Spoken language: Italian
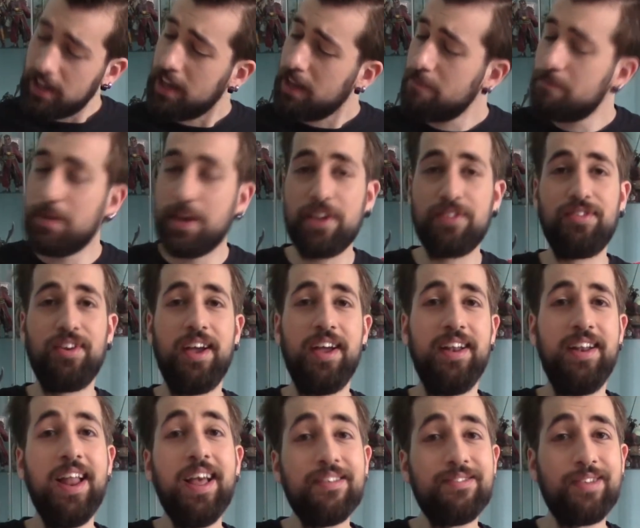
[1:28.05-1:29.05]

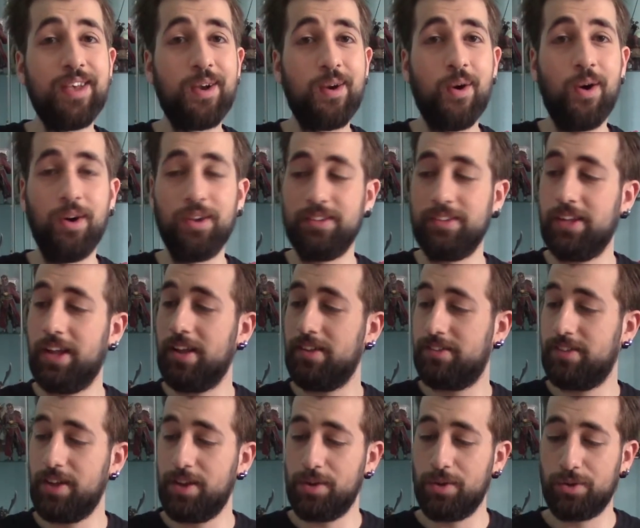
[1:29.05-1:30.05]
Invece la seconda,
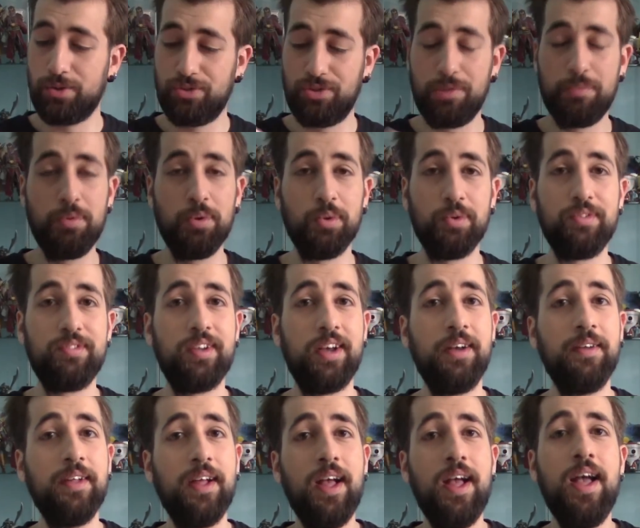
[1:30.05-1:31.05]
Sedor
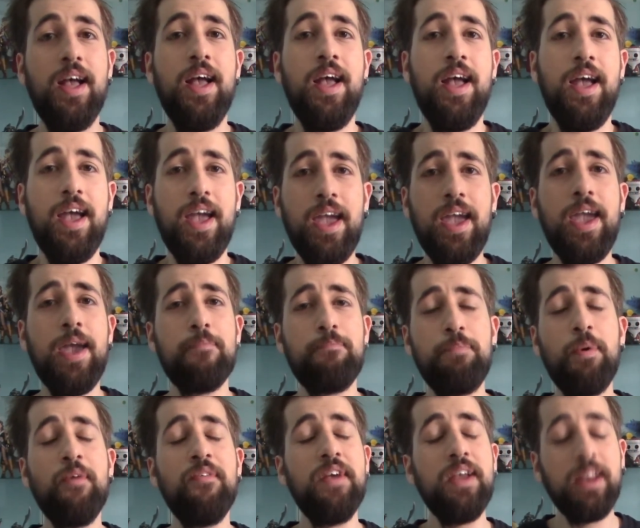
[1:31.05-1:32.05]
Cibiusa, e
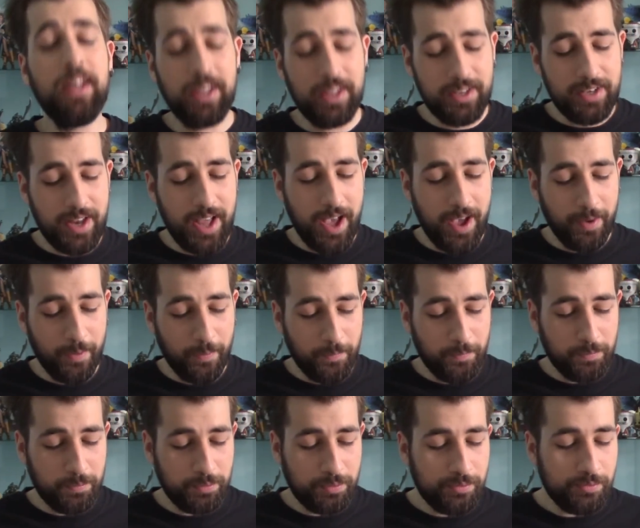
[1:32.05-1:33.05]

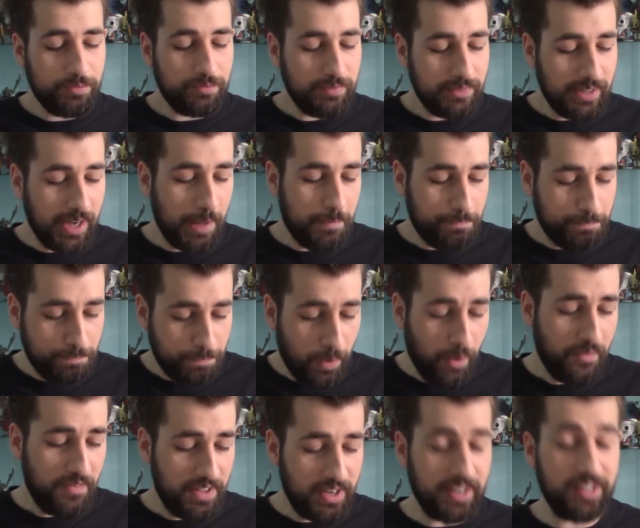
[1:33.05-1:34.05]
poverina, una
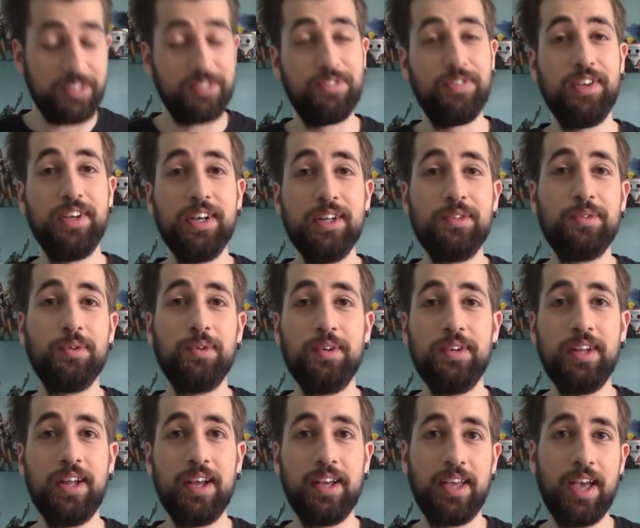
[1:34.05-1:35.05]
povera
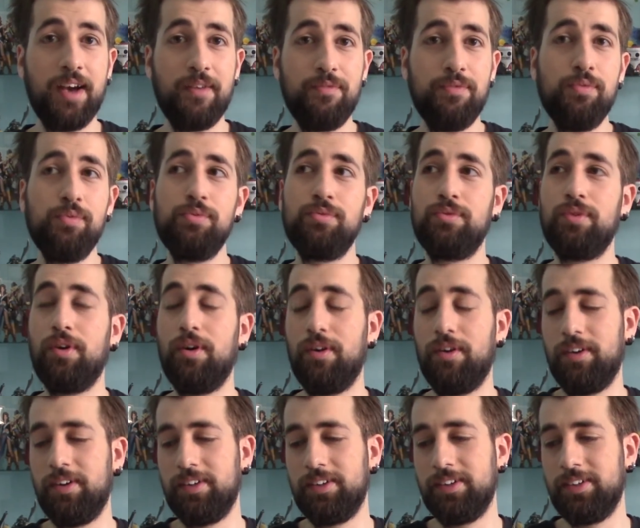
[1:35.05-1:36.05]
sfigatona che ha
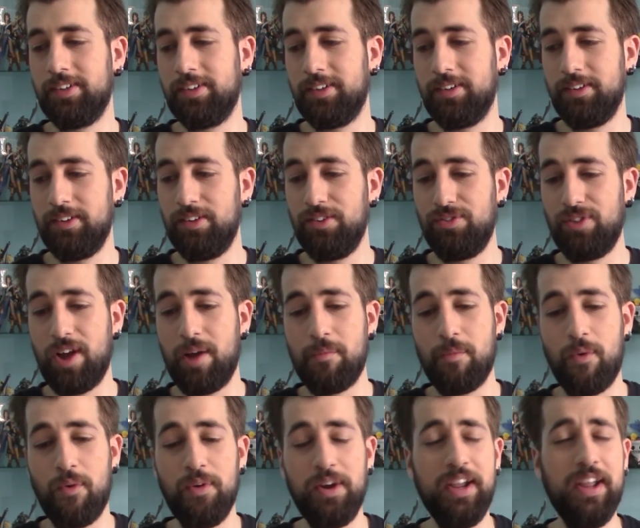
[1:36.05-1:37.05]
avuto, eh,
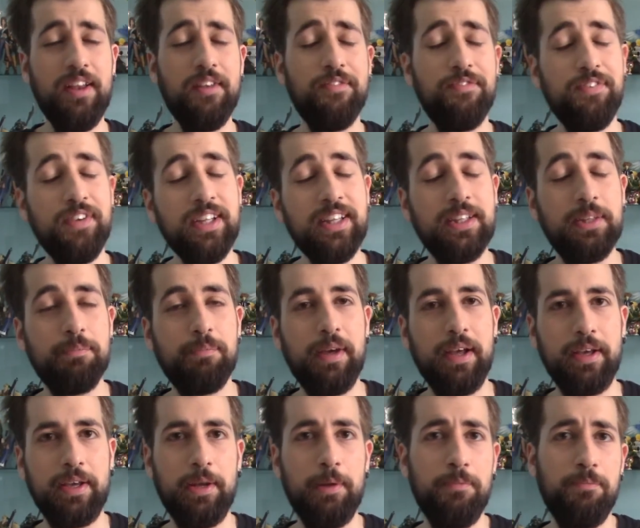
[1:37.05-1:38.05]
diciamo, il
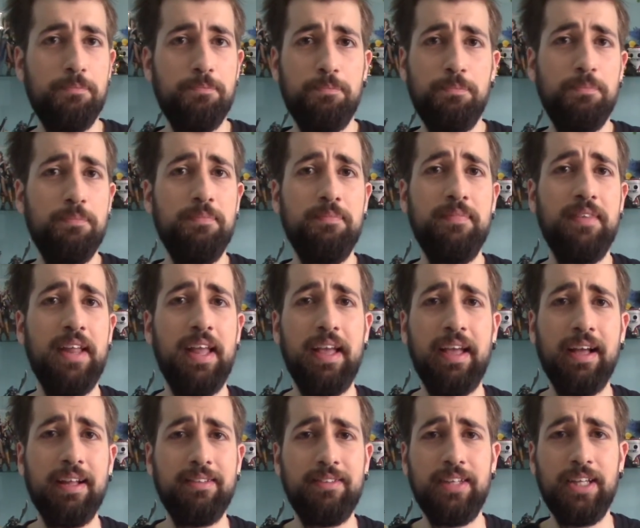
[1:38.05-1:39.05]
feedback
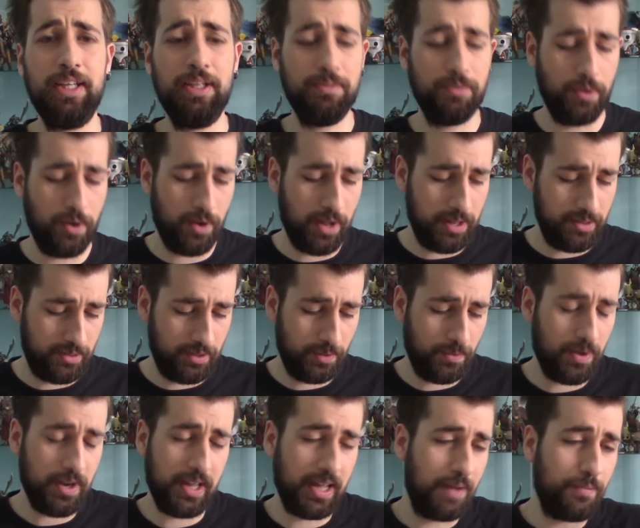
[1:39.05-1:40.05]
negativo, anzi
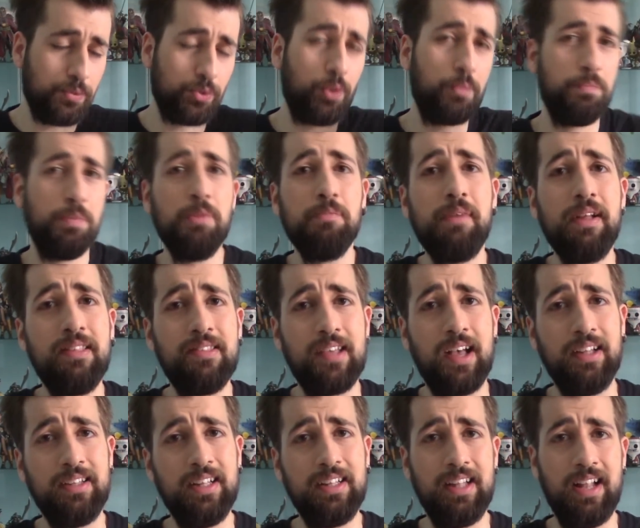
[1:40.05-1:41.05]
quella che ha avuto più
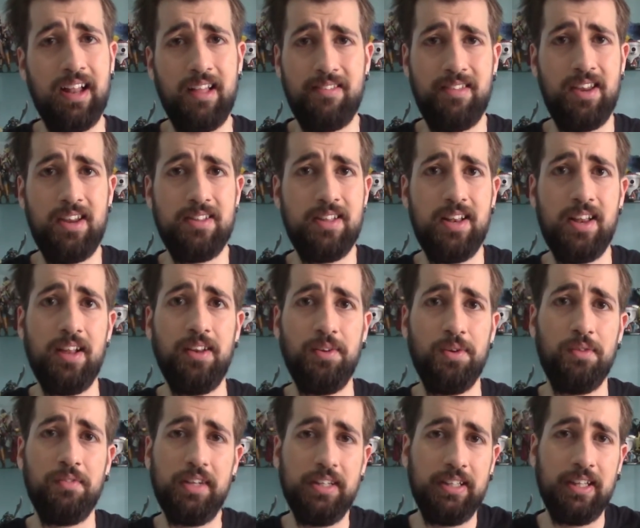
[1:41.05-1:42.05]
mazzate dalla serie degli anni
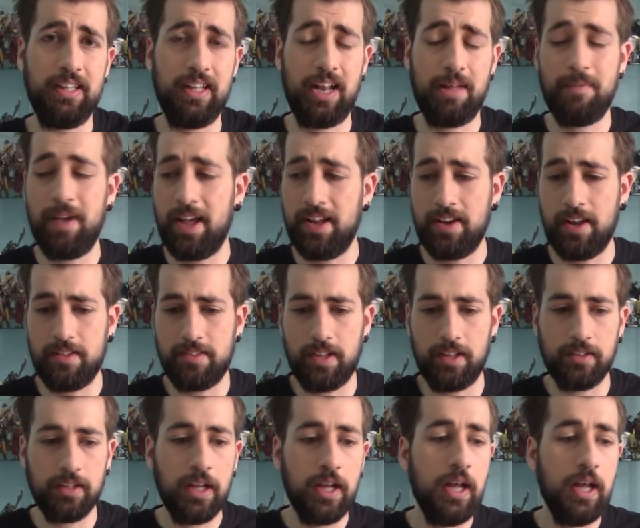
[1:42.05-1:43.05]
90 della Mediaset.